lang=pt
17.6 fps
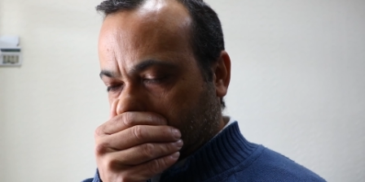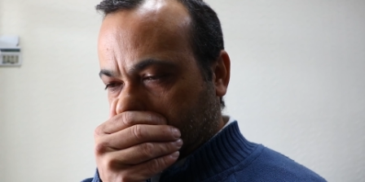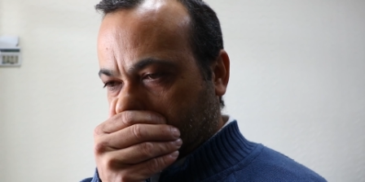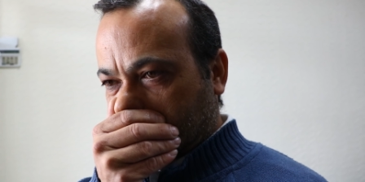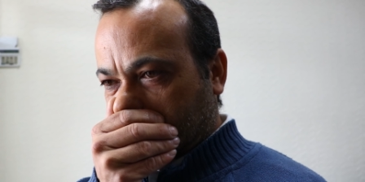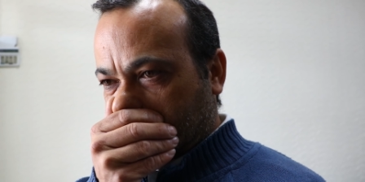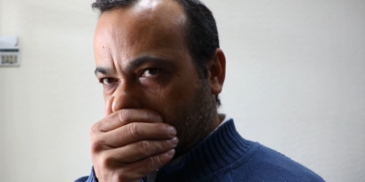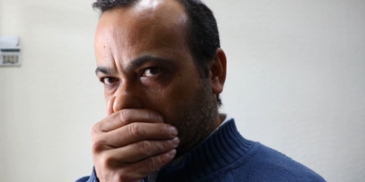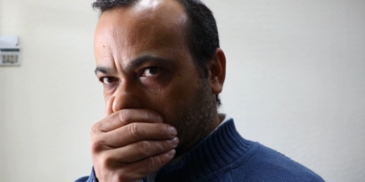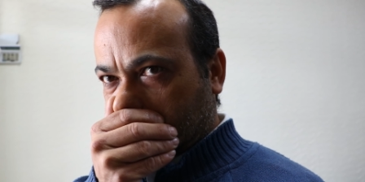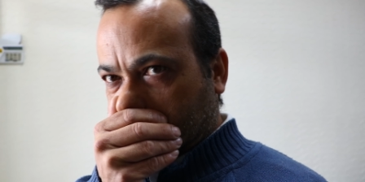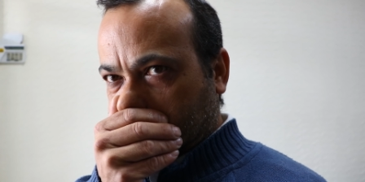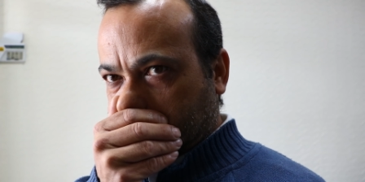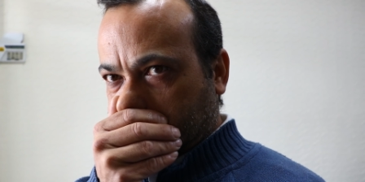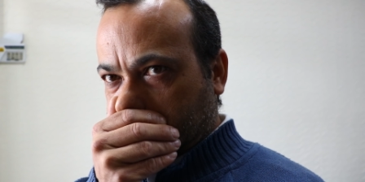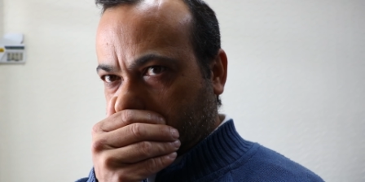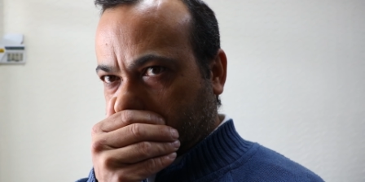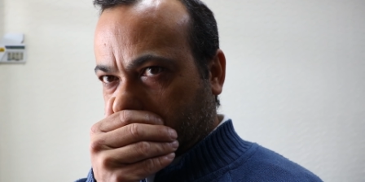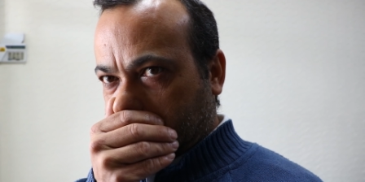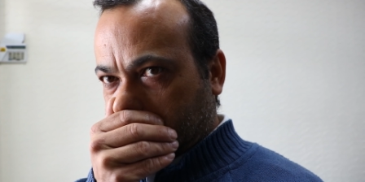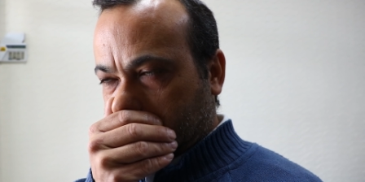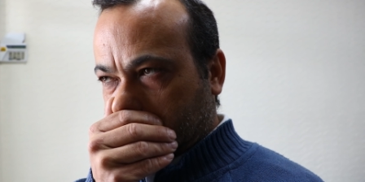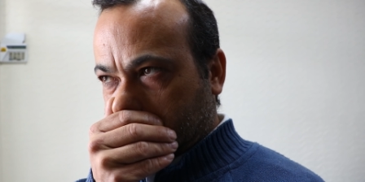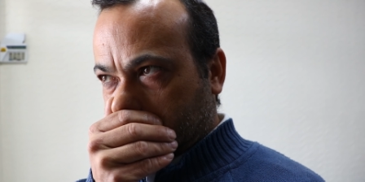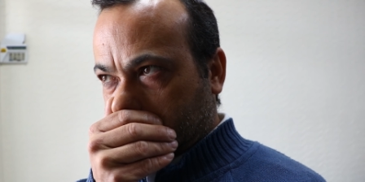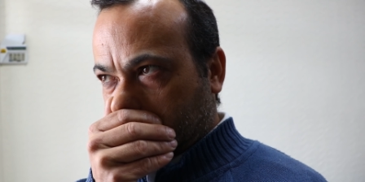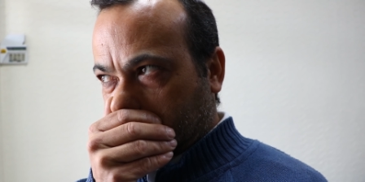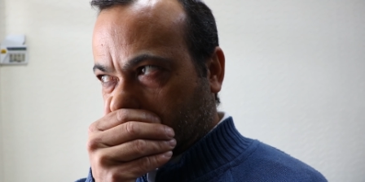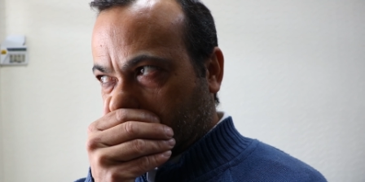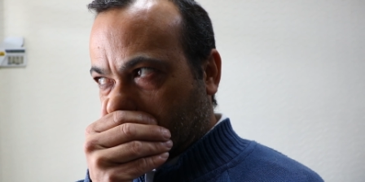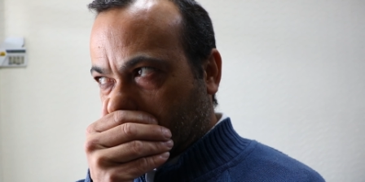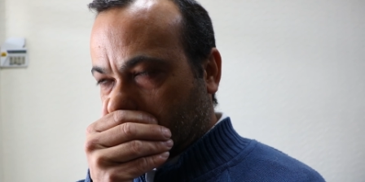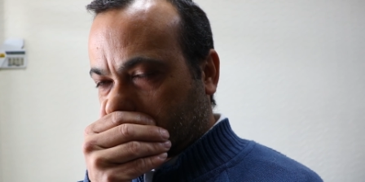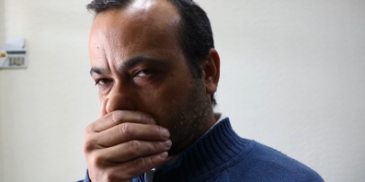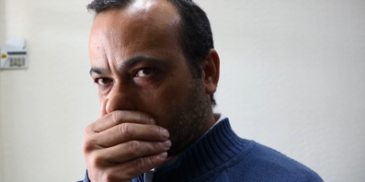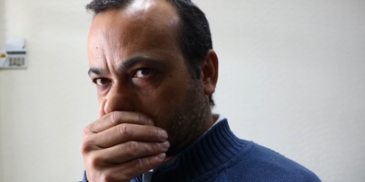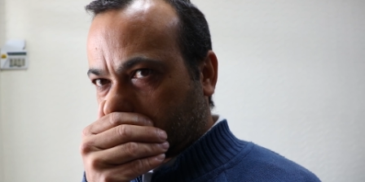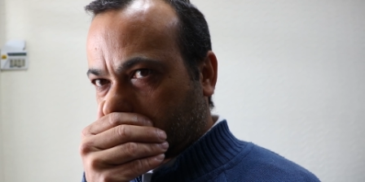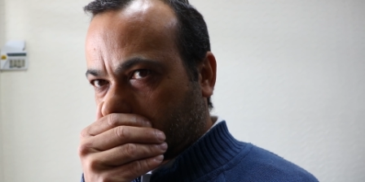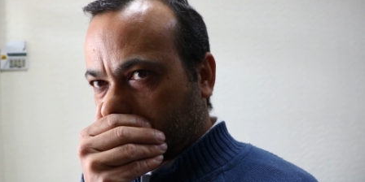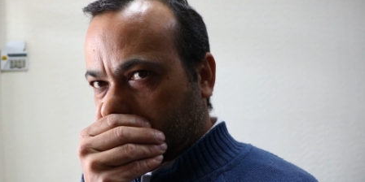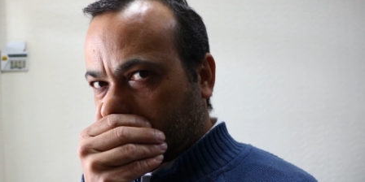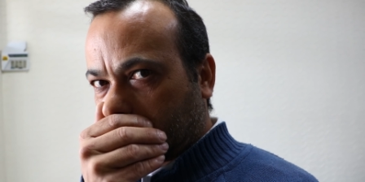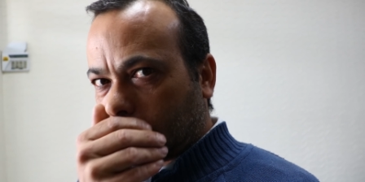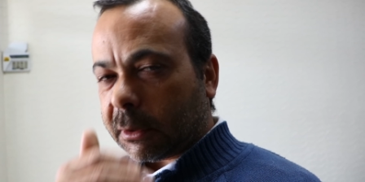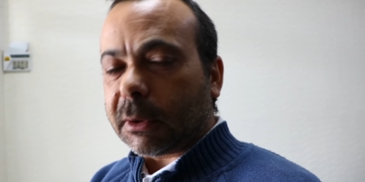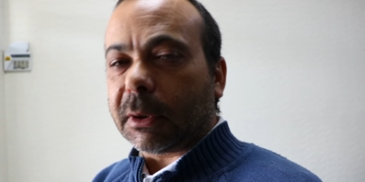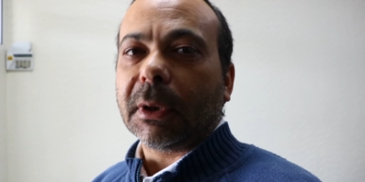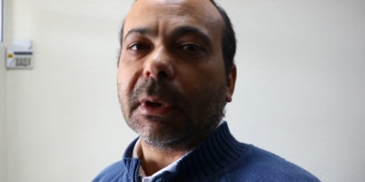Manel, estás-me a ouvir? Manel, estás-me a ouvir?